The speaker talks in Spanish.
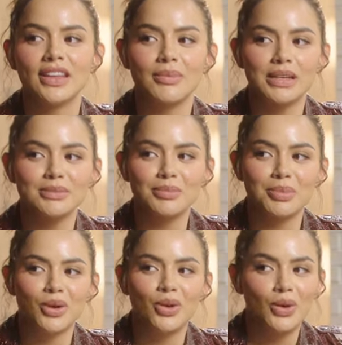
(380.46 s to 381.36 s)
Nada más me
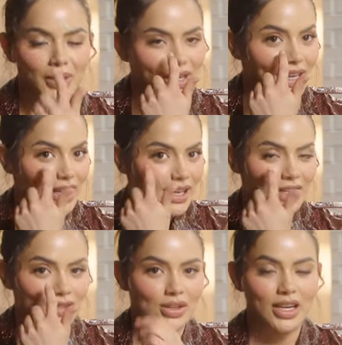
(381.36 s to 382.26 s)
pongo en
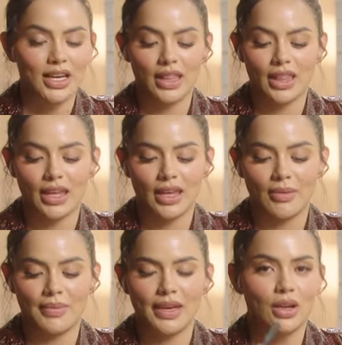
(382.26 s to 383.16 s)
la zona
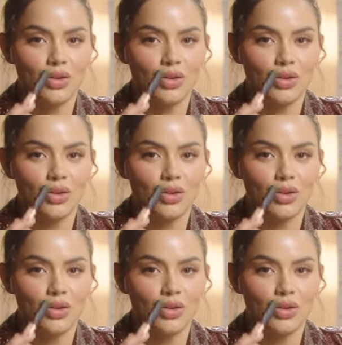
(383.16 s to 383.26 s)
del el